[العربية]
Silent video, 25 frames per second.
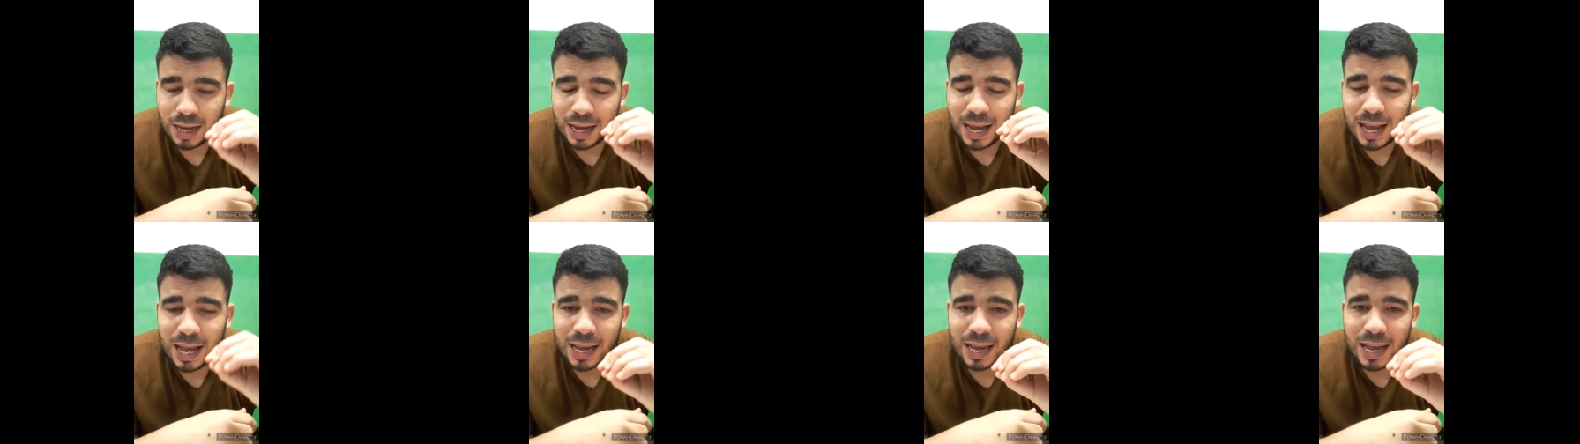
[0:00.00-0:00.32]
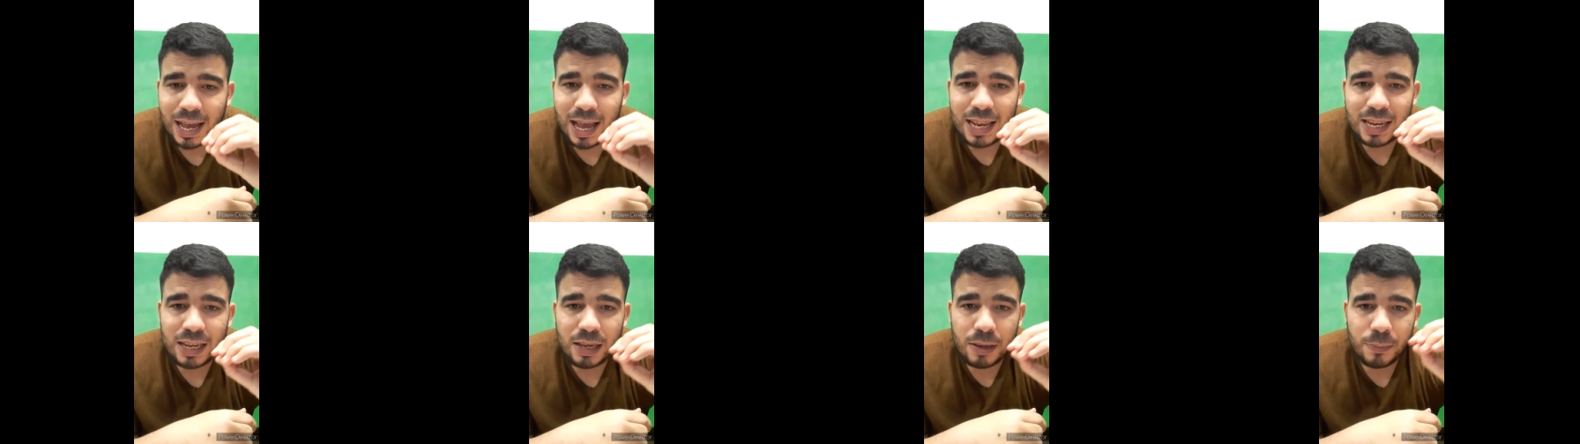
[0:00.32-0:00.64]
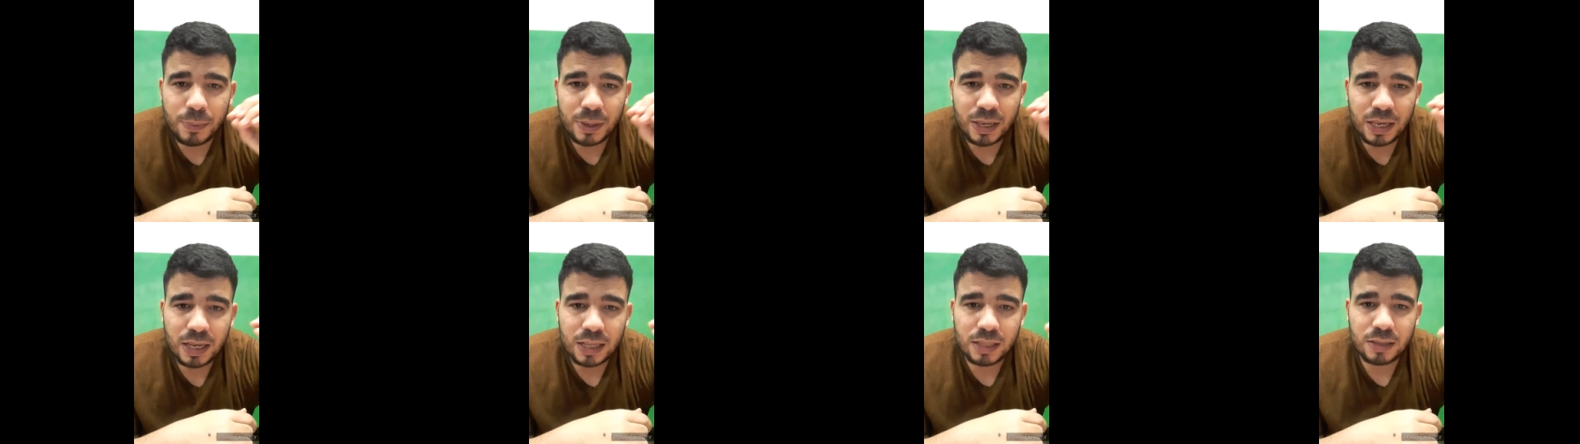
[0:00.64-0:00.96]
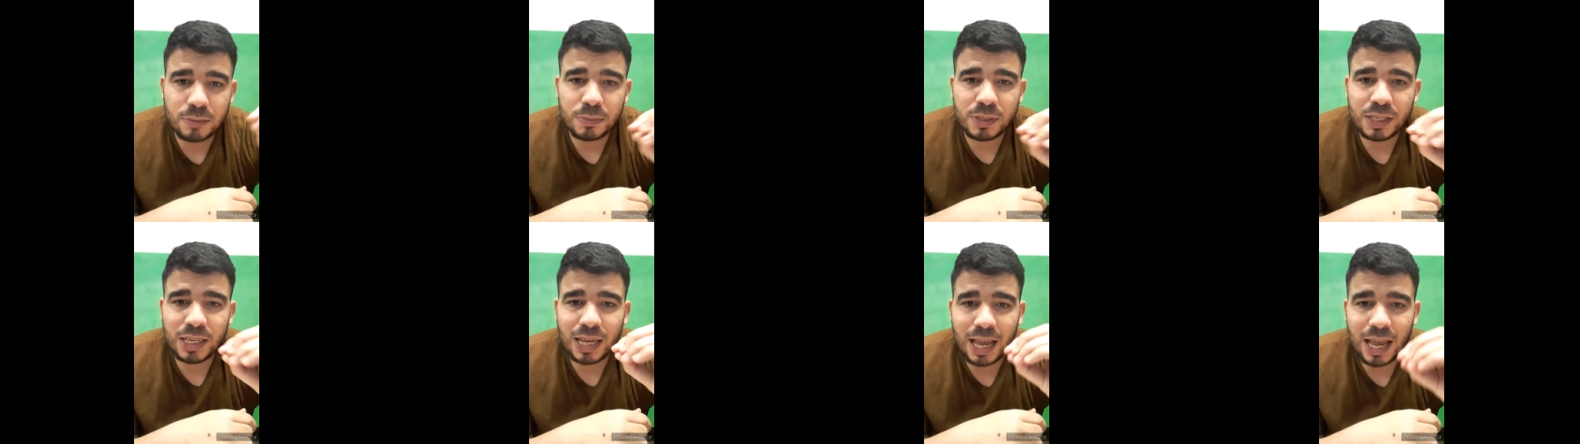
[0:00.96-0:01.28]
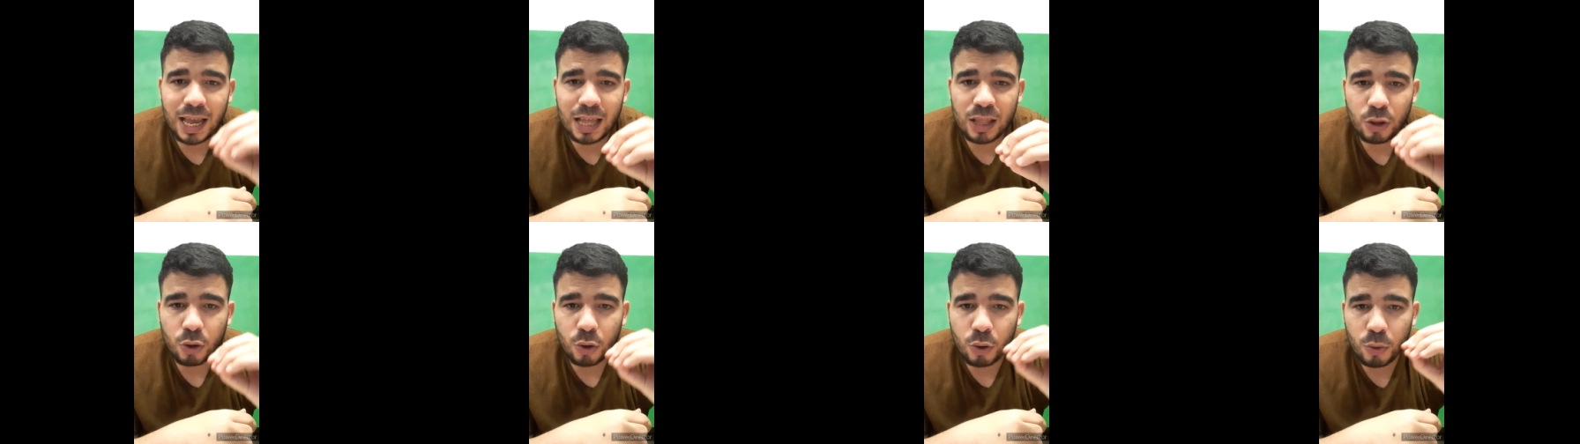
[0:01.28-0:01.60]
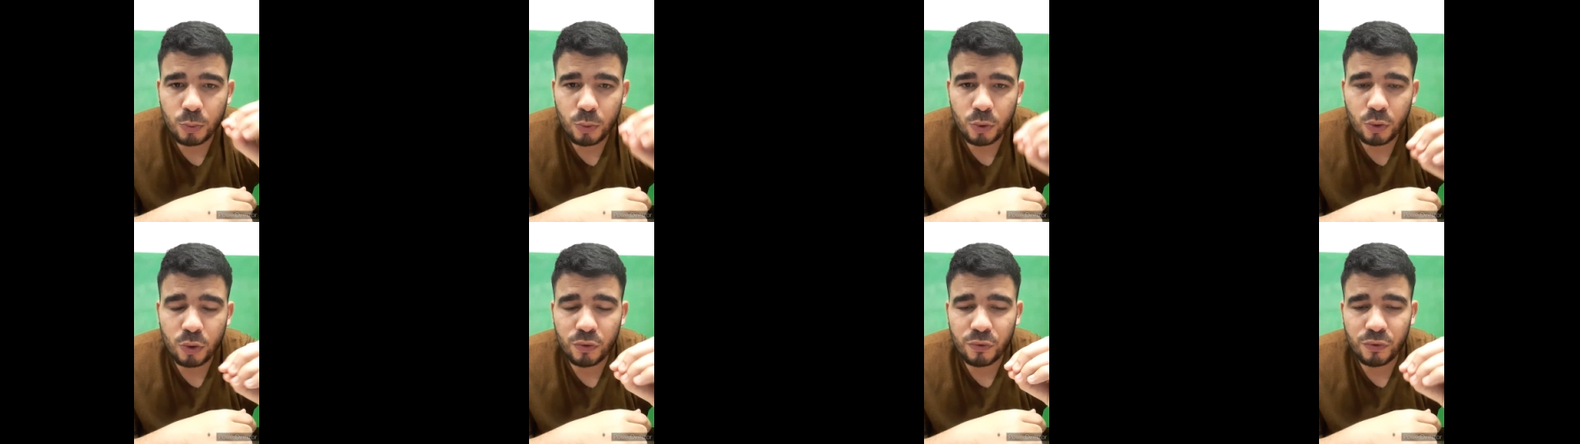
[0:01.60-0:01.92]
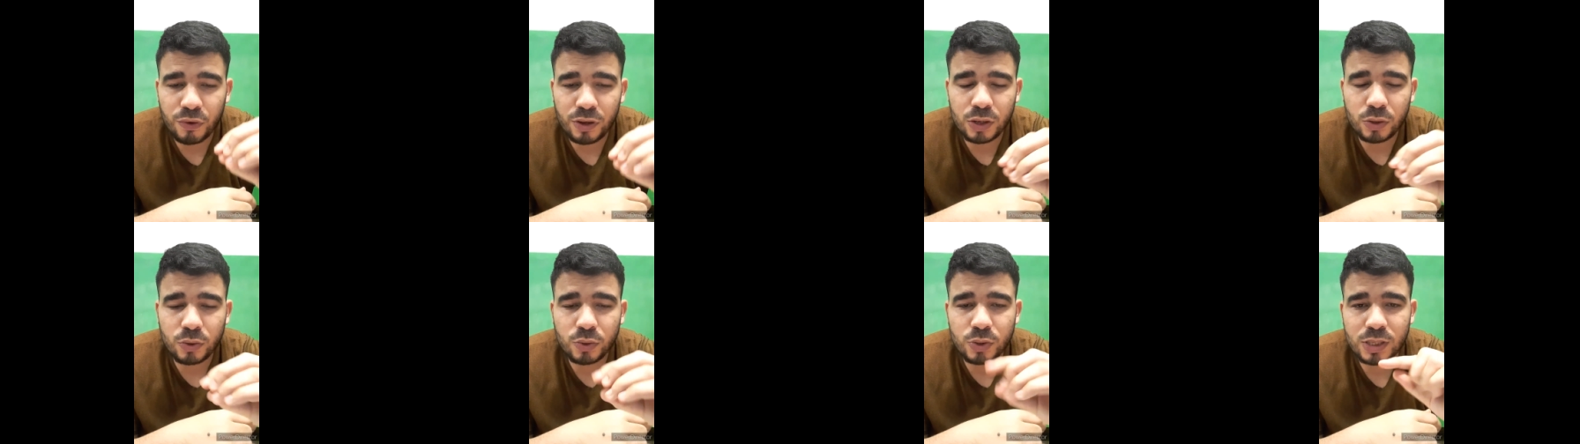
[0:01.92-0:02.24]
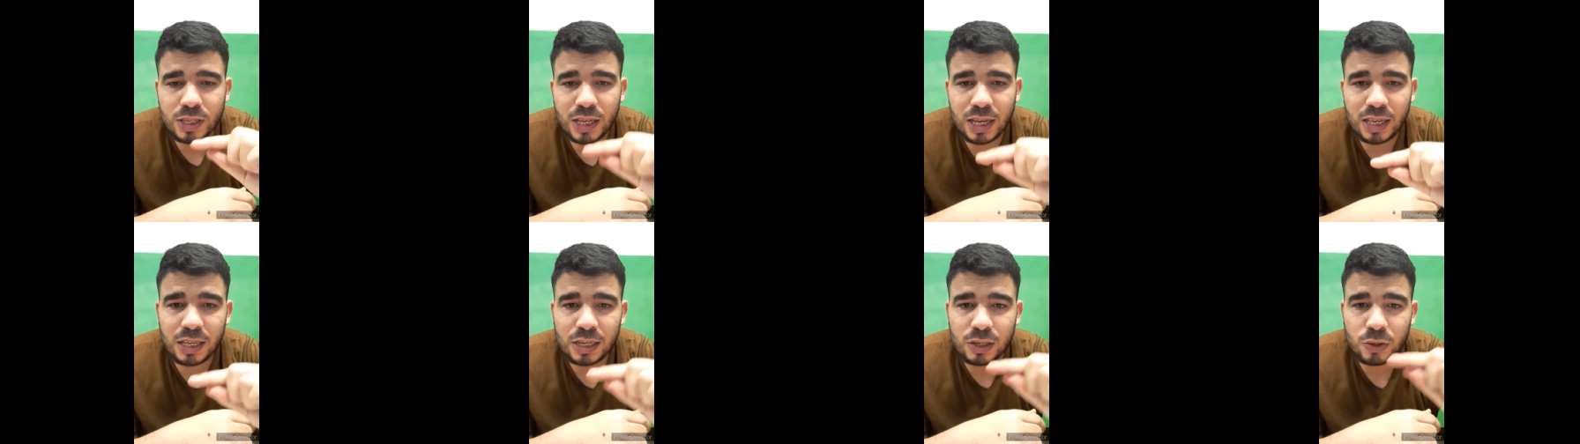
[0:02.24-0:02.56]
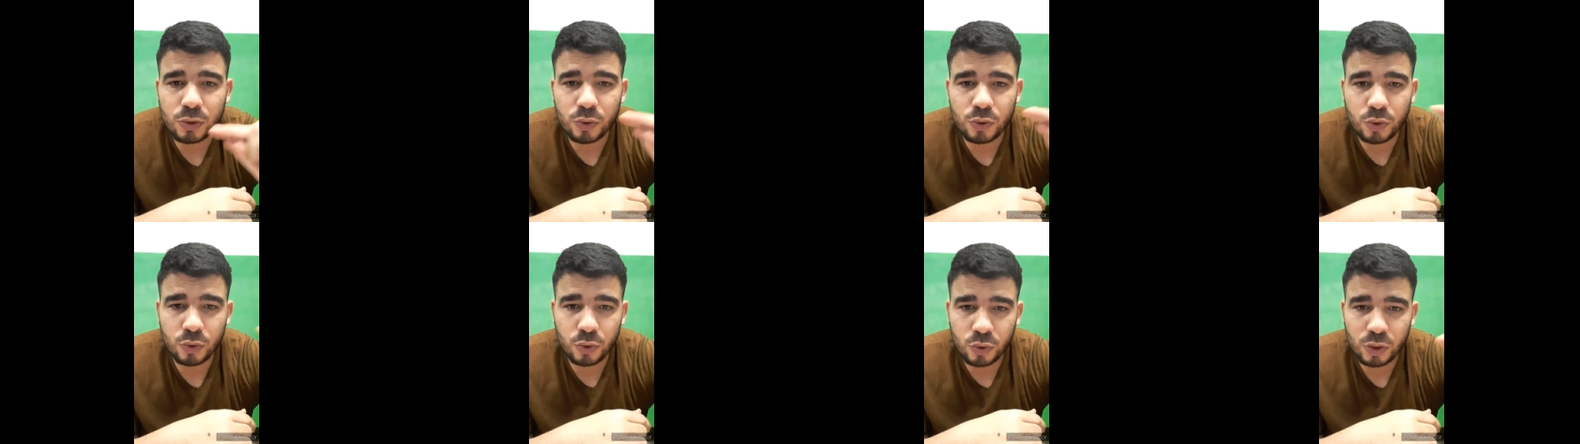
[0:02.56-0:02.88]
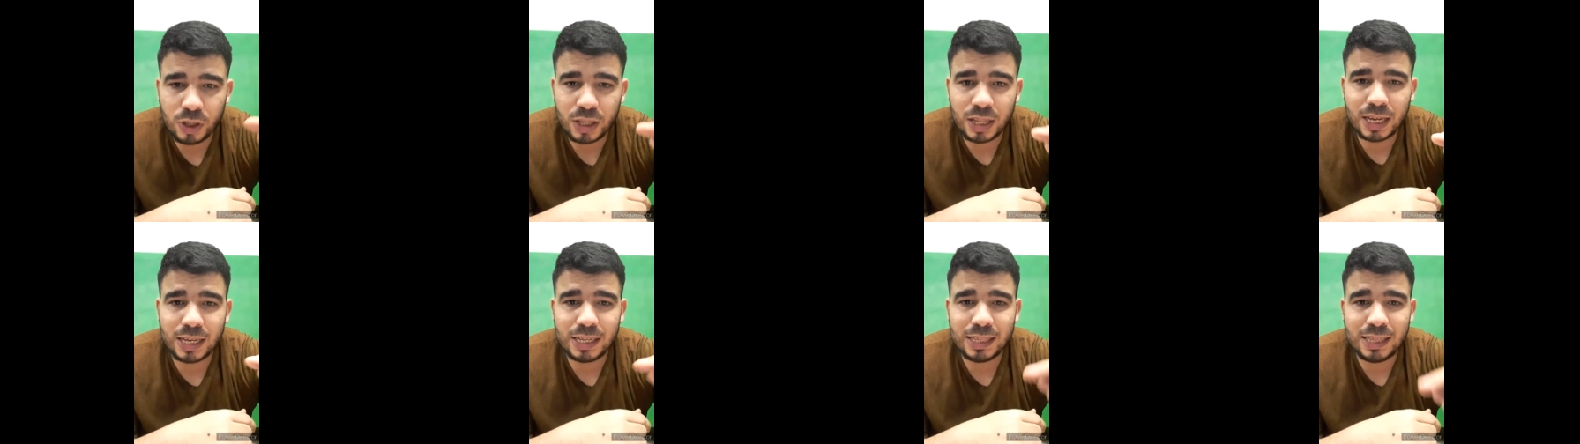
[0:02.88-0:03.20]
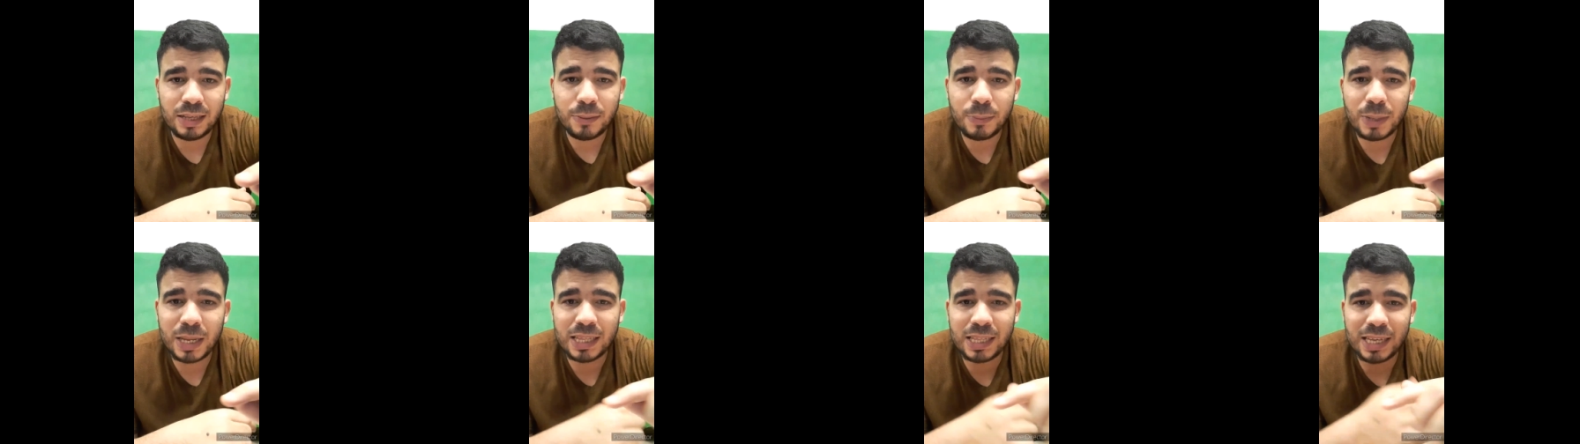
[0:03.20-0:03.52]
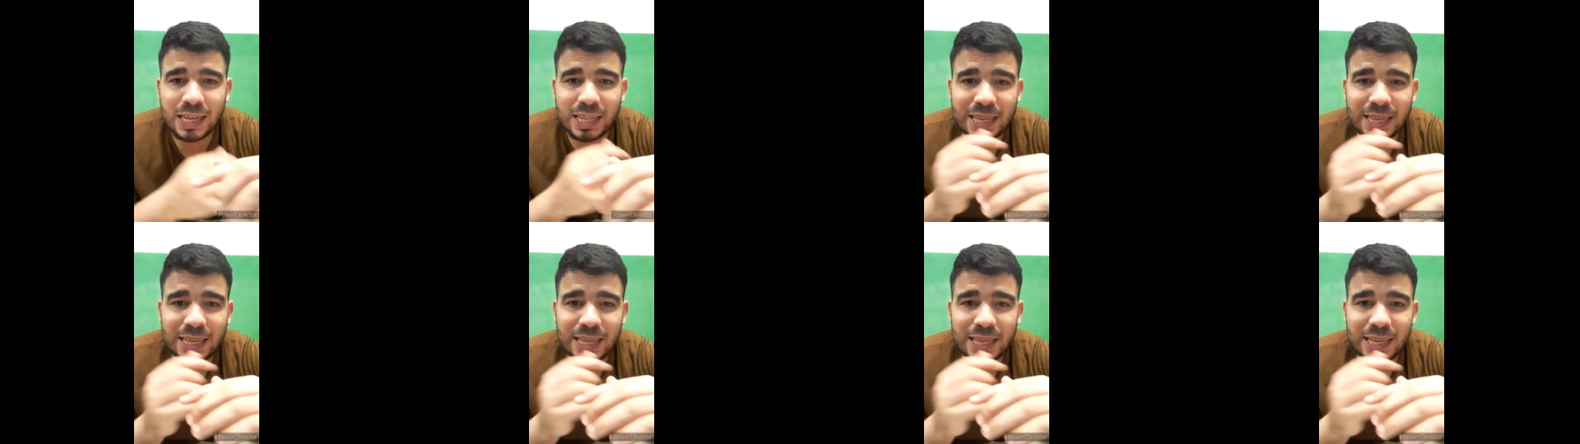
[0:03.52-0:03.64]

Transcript: غالبيه امتحان القبول في روسيا يكون اونلاين لماذا